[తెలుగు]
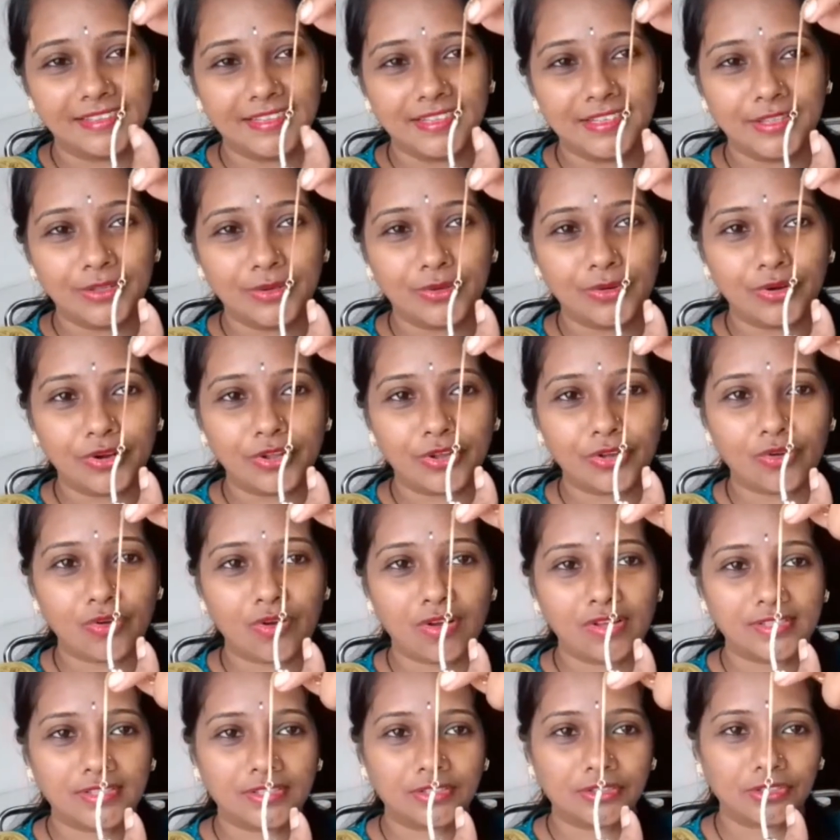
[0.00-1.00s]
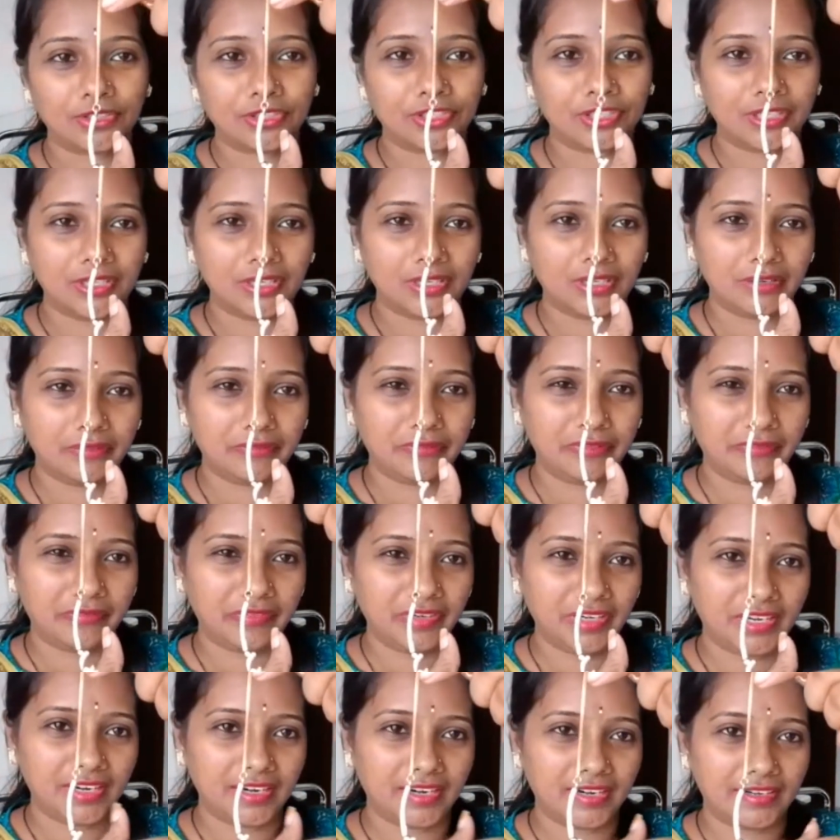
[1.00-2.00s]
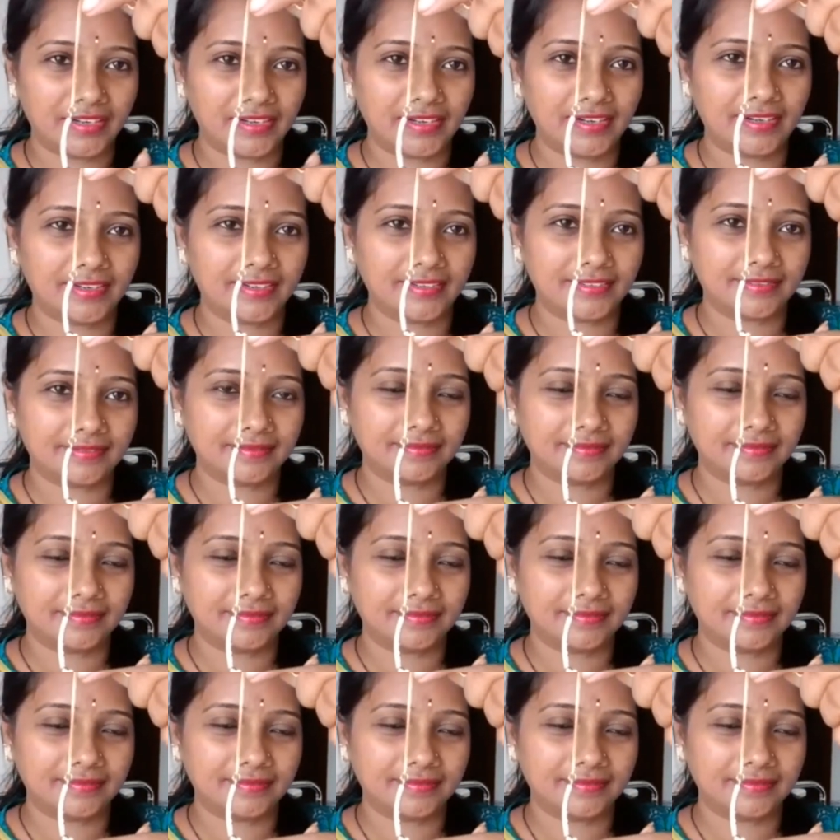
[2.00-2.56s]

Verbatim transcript: ఇది కూడా కాస్ట్ వచ్చి ఫిఫ్టీన్ హండ్రెడ్